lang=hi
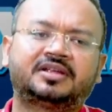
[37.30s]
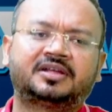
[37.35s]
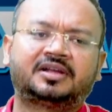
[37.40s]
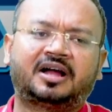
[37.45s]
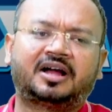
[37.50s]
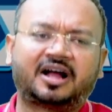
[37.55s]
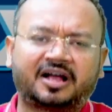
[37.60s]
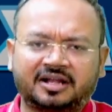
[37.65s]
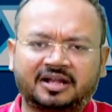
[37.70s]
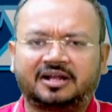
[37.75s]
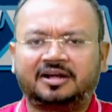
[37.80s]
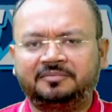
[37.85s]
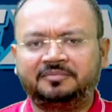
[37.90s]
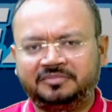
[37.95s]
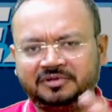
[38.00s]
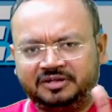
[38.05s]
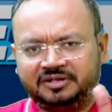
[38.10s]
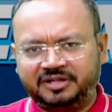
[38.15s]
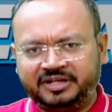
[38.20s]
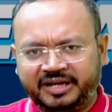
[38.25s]
अगर हम
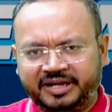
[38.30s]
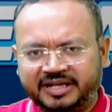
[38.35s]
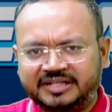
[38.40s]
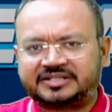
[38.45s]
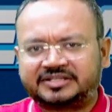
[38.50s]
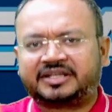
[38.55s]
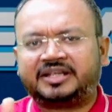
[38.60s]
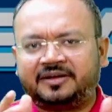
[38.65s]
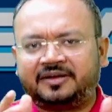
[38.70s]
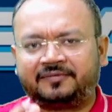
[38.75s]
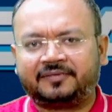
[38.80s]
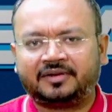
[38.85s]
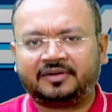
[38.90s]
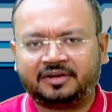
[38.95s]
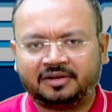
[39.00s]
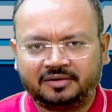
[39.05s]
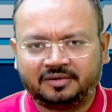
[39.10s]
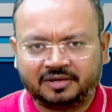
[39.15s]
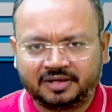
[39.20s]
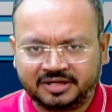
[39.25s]
देश के
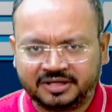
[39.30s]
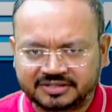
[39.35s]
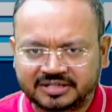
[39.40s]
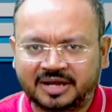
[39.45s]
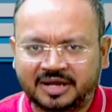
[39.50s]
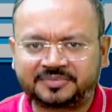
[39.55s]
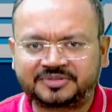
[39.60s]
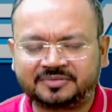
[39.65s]
हिसाब